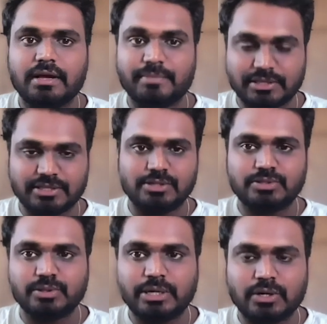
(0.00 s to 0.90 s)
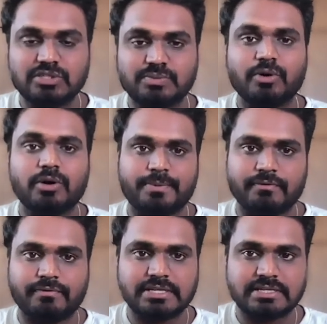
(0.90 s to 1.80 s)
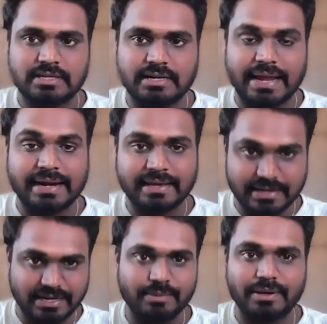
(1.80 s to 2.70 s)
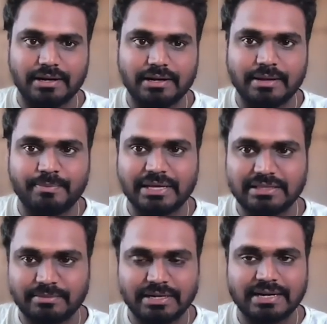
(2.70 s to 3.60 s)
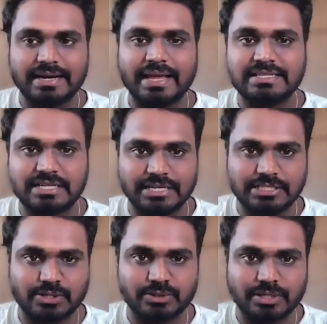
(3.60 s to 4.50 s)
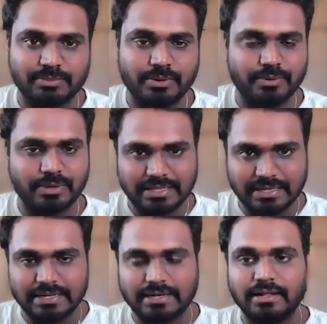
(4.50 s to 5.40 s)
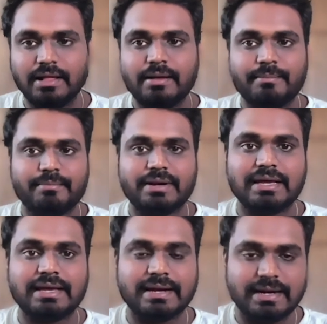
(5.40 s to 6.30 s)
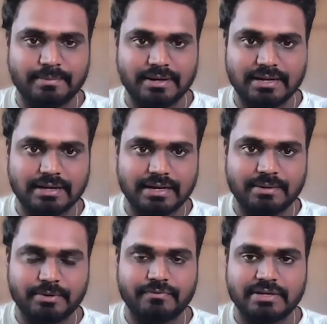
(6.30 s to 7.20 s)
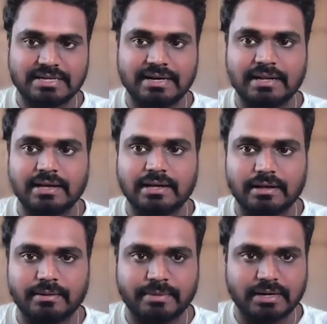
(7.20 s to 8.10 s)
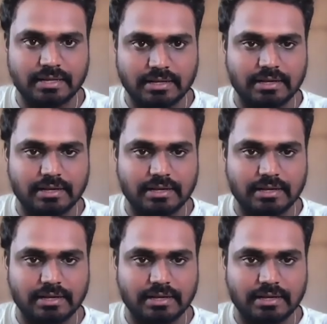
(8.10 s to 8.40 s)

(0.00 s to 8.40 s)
మీకు తెలుసు ఇట్ లుక్స్ మోర్ ప్రొఫెషనల్ అండ్ క్రెడిబుల్ ఎప్పుడైతే మన క్లయింట్స్ రీచ్ అవుతామో వాళ్ళ దగ్గర మన క్రెడిబుల్గా అండ్ ప్రొఫెషనల్గా మన